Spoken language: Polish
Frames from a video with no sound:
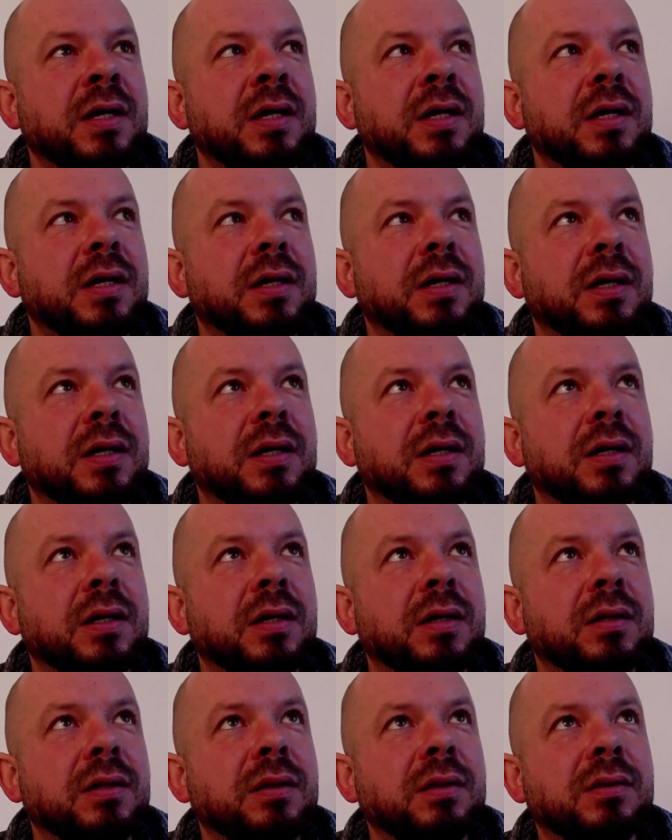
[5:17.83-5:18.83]

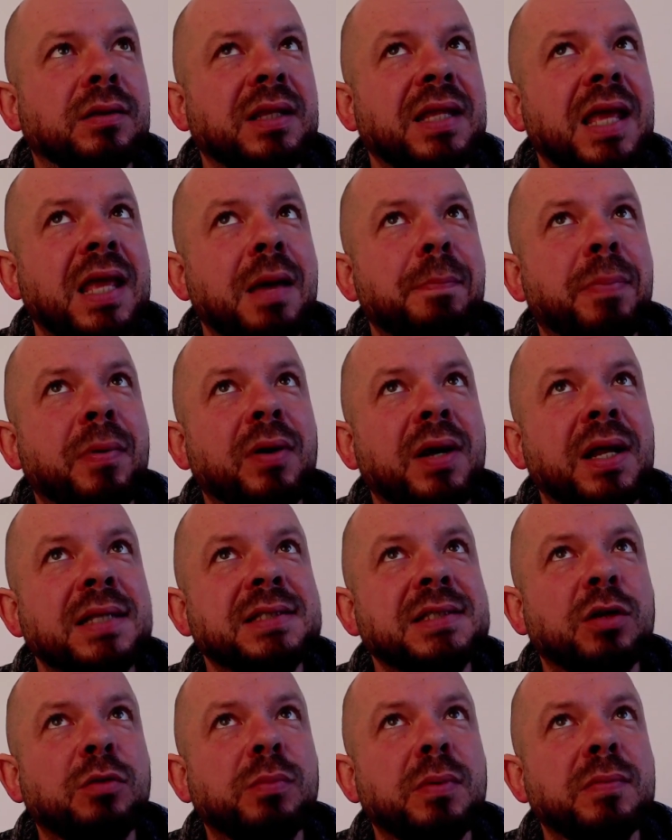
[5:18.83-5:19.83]
Yy, nie
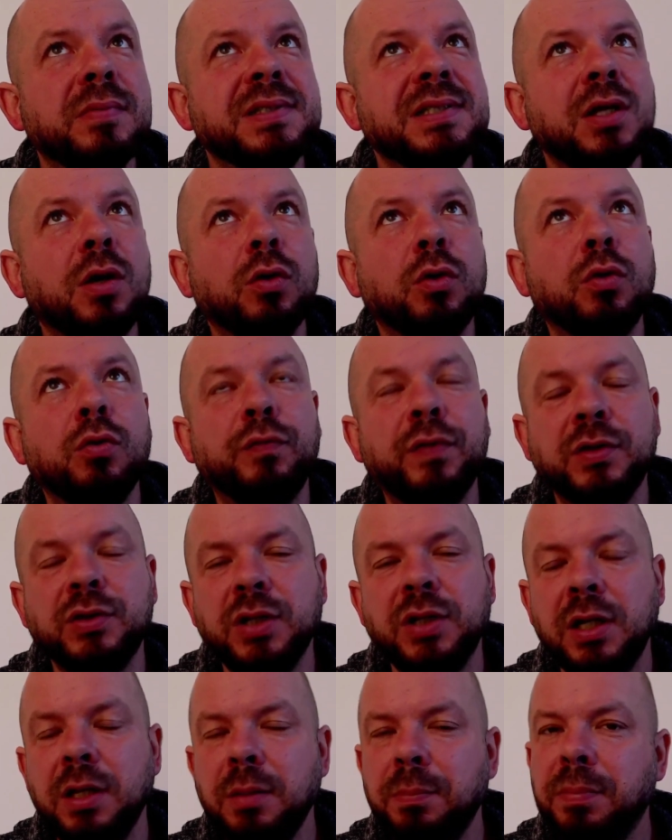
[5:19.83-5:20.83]
polecałbym soków,
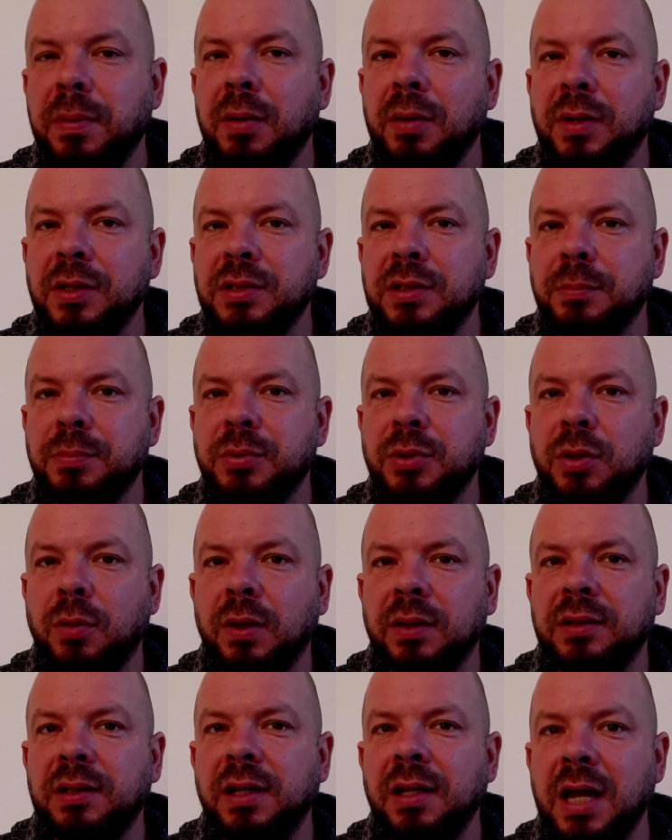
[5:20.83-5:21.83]
jeżeli piłeś na przykład
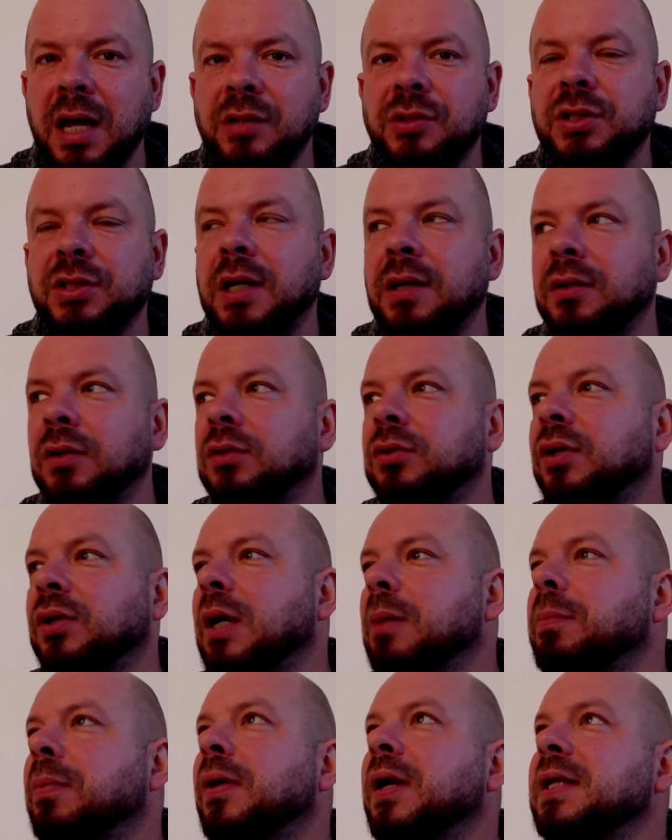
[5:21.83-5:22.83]
drinacze, no to nie
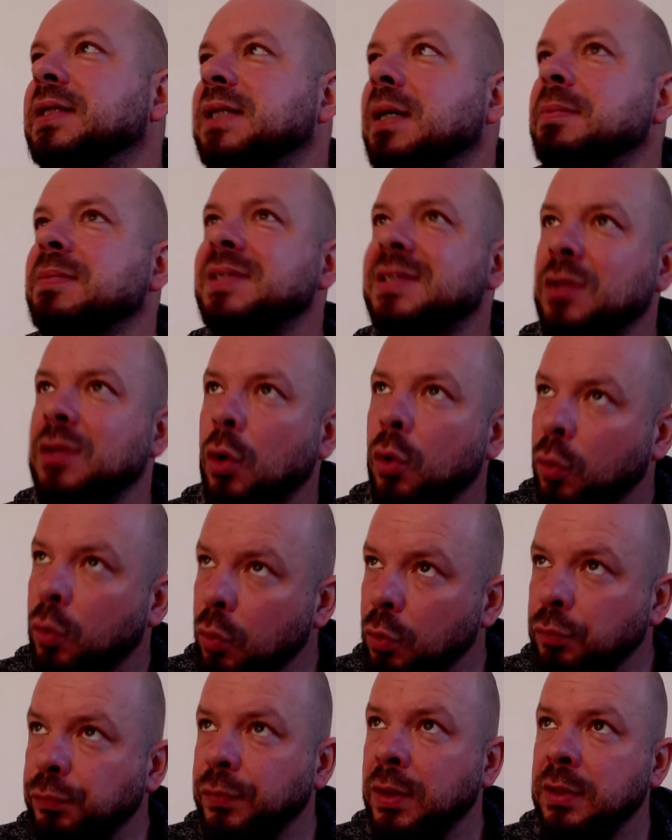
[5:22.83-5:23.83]
polecam
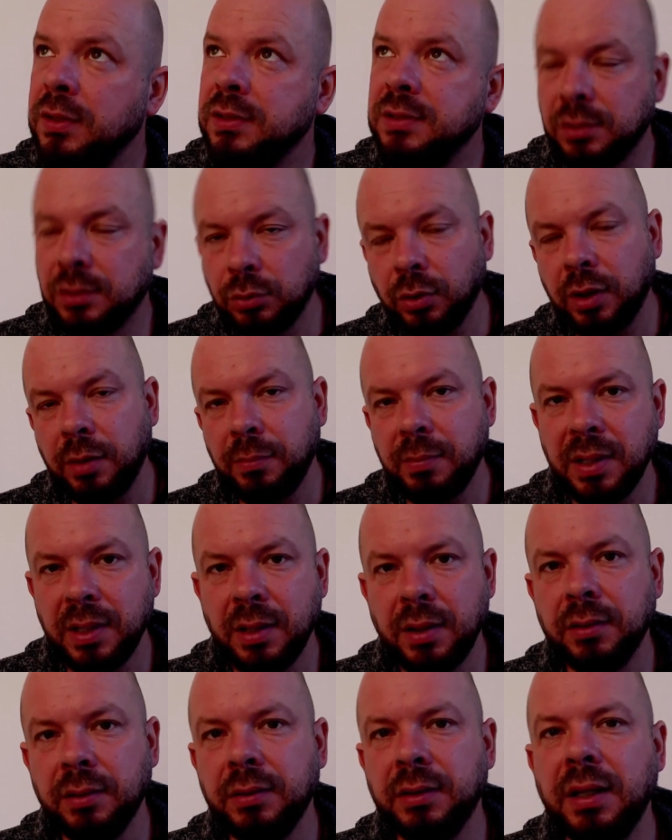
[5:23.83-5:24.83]
soków, z
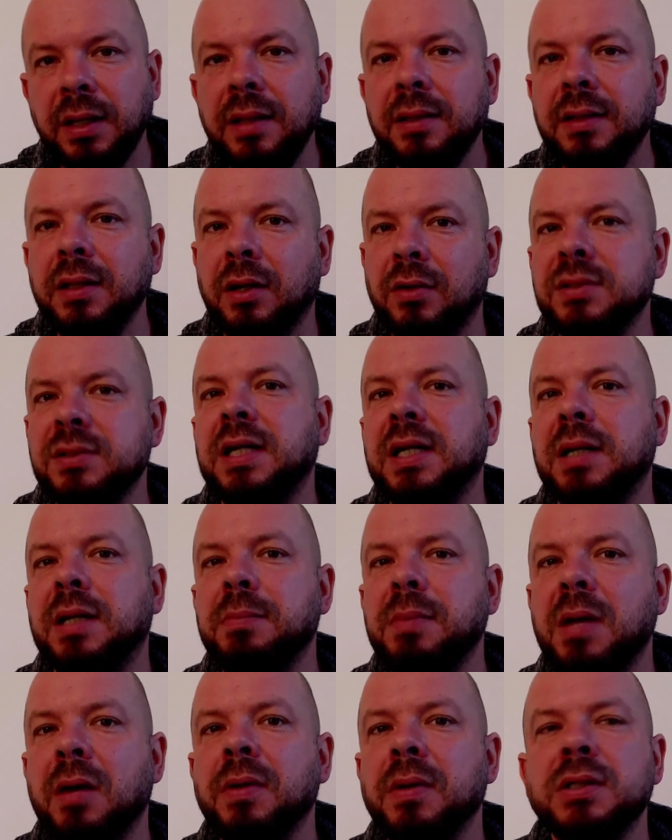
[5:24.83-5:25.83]
którymi driny
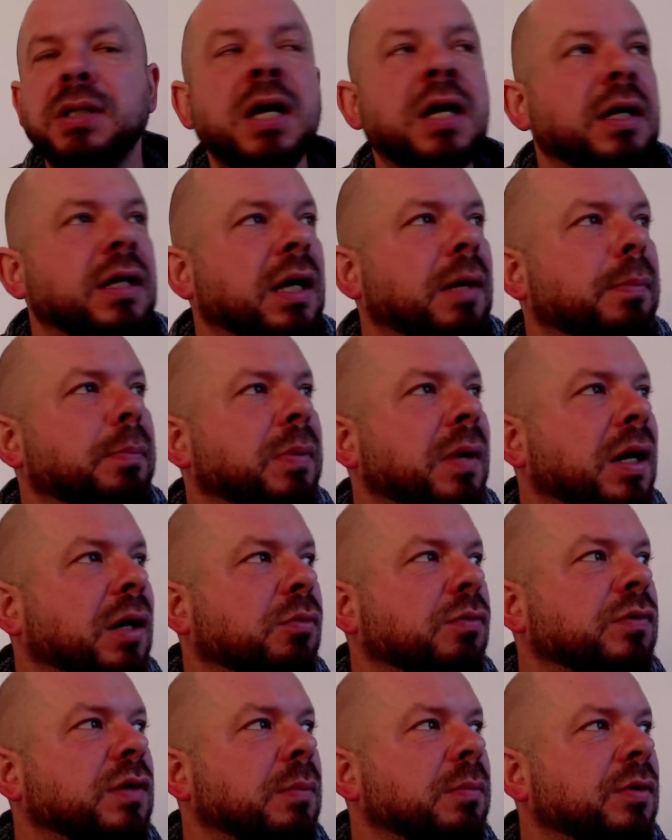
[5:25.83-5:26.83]
rozrabiałeś. Ja piję
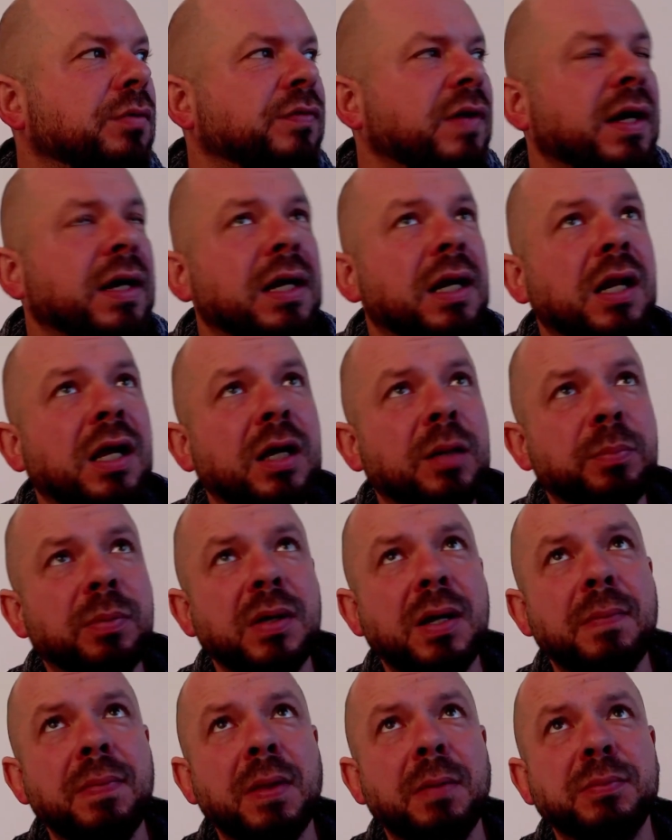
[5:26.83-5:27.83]
głównie browary, ale jak
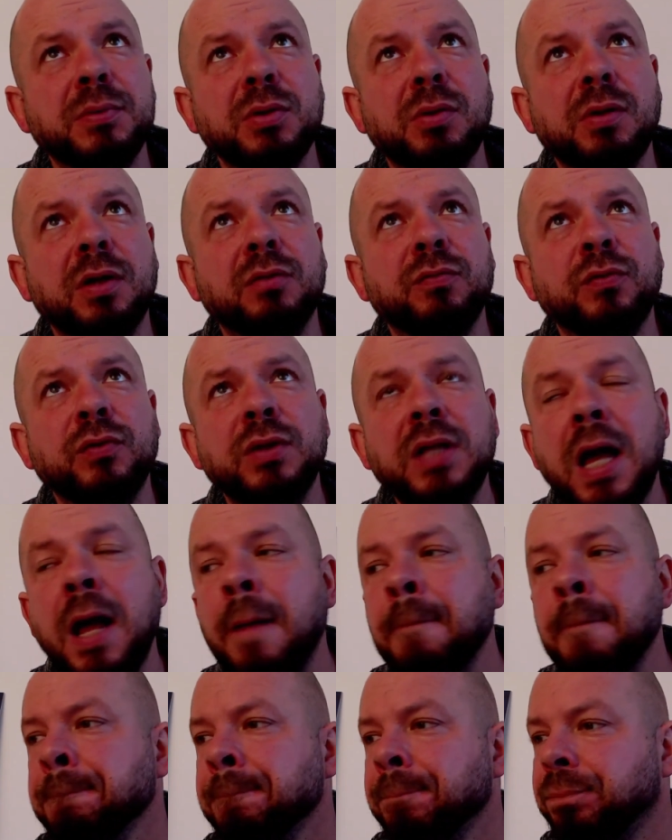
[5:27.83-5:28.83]
piłem na przykład wódę,
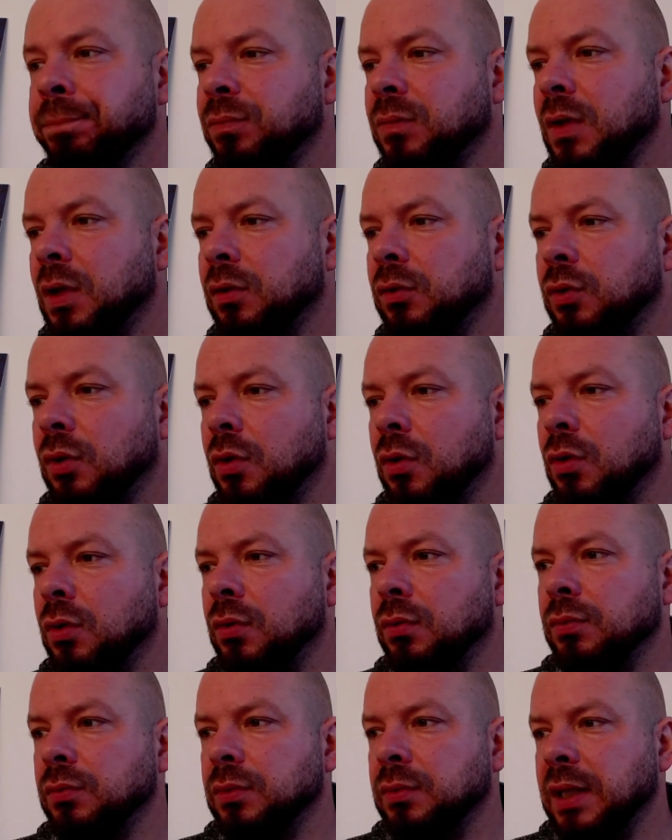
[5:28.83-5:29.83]
no
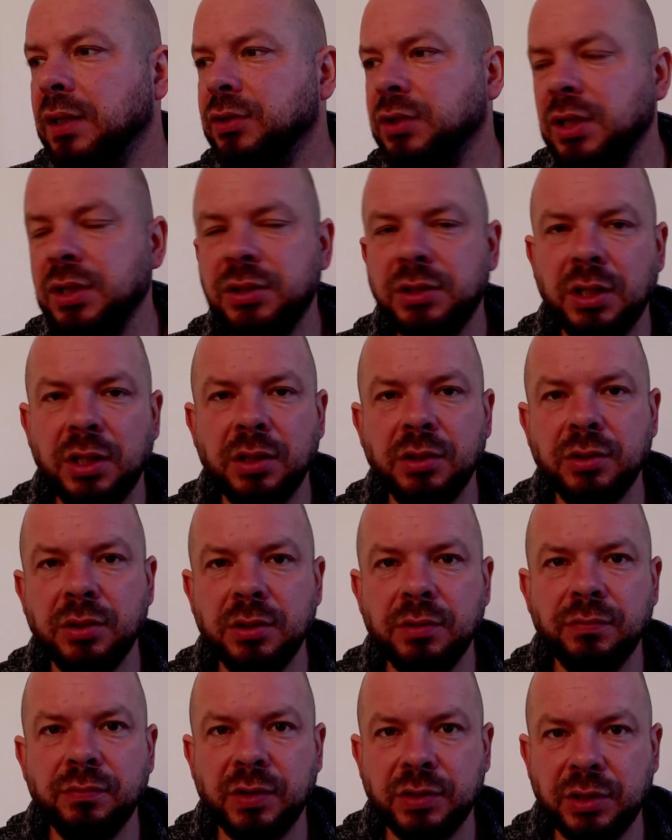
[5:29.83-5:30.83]
to najczęściej
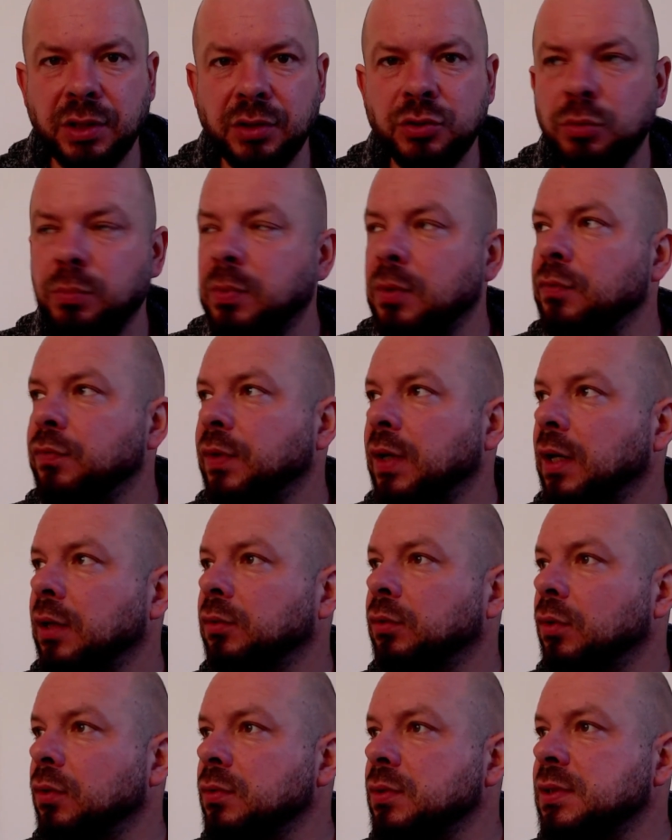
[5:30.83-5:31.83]
właśnie żubrówkę,
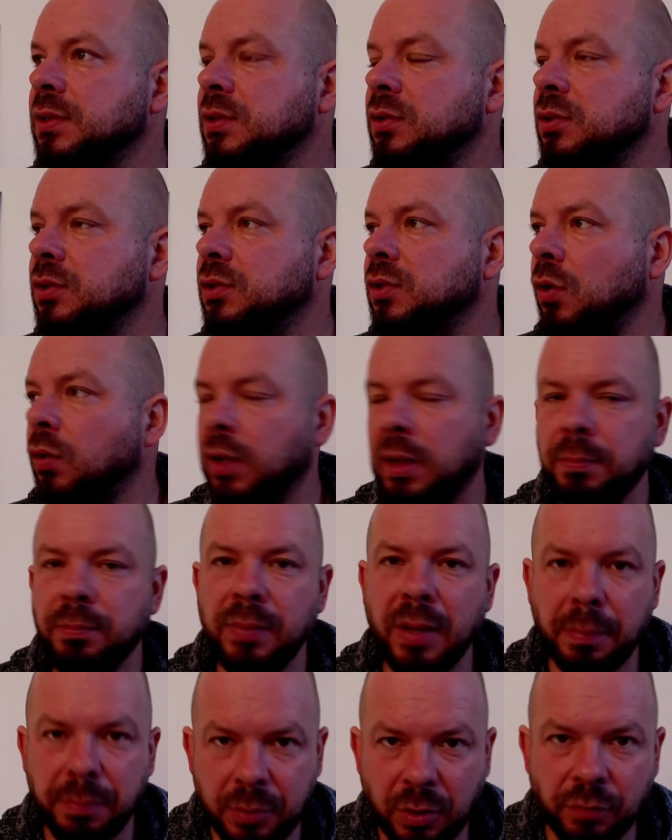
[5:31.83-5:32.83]
którą z sokiem
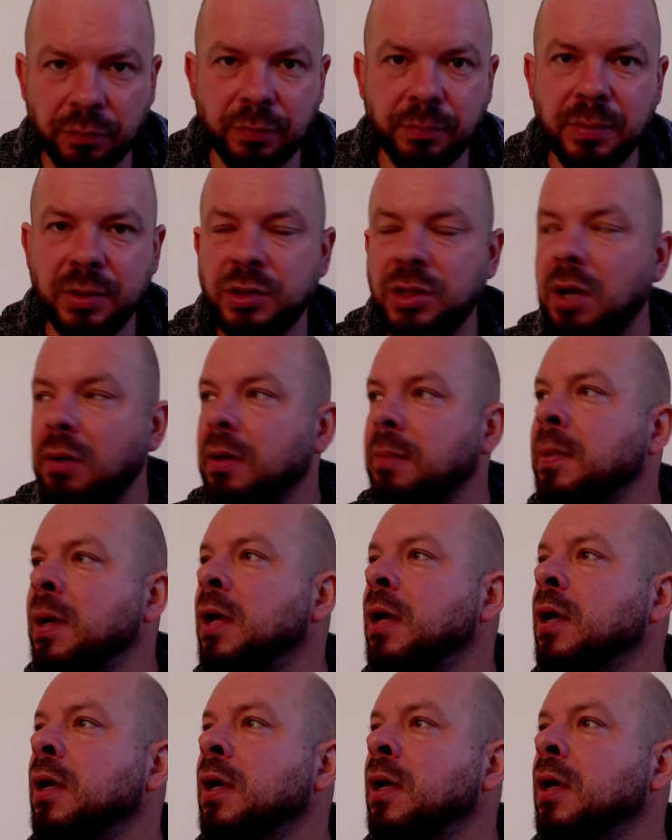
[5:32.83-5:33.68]
jabłkowym mieszałem.